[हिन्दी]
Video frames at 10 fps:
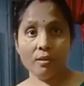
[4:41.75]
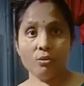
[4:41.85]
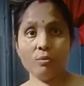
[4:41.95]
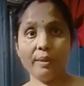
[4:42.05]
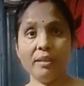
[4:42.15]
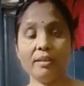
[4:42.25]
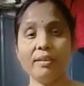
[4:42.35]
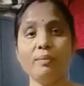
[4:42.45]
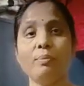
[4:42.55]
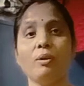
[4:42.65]
तो मैंने
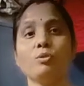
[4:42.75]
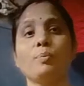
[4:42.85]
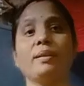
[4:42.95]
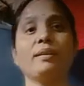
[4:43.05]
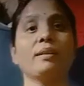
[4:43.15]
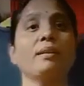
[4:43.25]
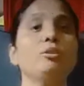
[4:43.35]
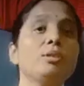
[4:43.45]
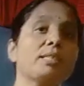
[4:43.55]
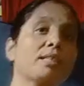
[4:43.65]
ग्रीन ब्लाउज पहन रखा है तो
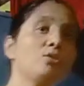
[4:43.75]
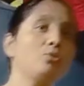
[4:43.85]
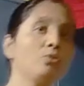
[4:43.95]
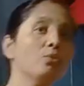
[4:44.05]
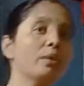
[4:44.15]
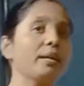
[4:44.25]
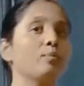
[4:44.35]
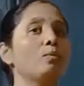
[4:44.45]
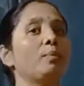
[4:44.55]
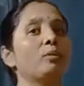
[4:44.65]
इसका जो लुक है
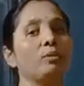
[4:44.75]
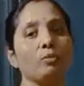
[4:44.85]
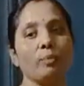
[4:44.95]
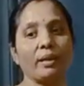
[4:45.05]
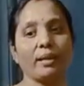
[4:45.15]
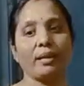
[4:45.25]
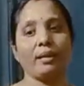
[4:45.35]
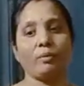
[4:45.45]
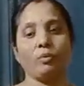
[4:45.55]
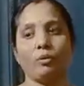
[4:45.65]
वो बहुत ही उभर के आया
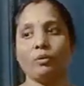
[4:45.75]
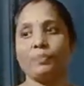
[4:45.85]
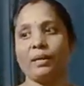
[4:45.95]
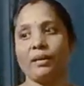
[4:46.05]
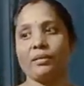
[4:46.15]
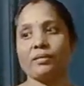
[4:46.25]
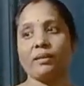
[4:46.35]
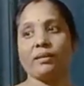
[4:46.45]
है बहुत ही प्यारा सा लग